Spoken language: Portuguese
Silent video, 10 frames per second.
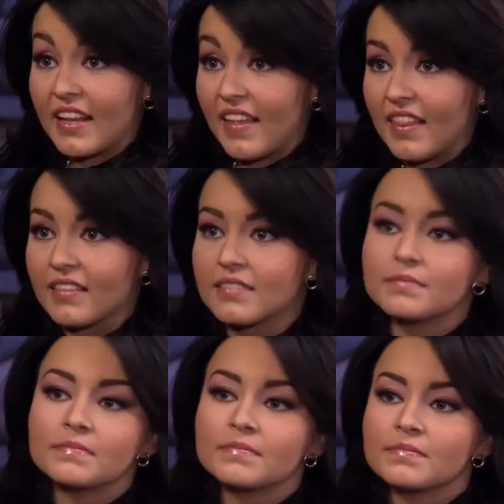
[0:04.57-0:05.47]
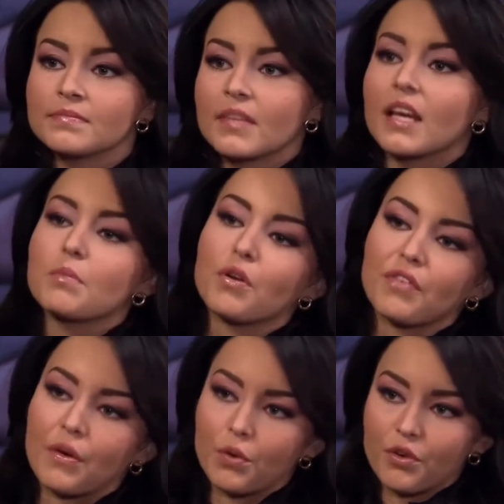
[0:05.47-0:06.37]
Caridade? Uhum. Ai,
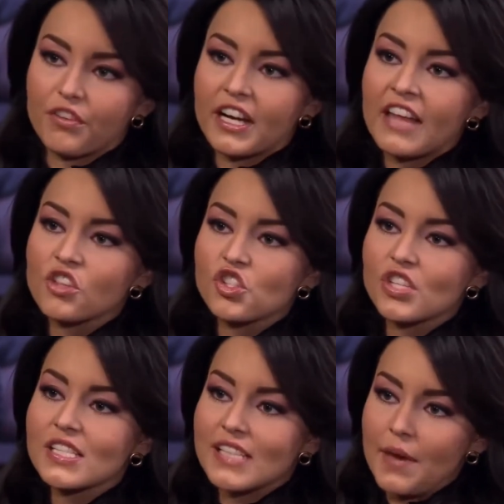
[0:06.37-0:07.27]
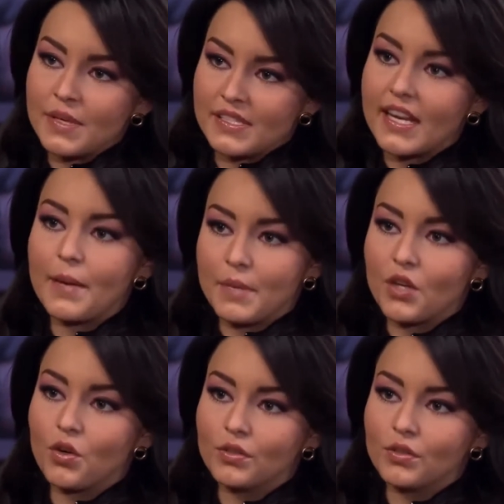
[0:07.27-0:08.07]
por favor. O Fernando sim sabe ser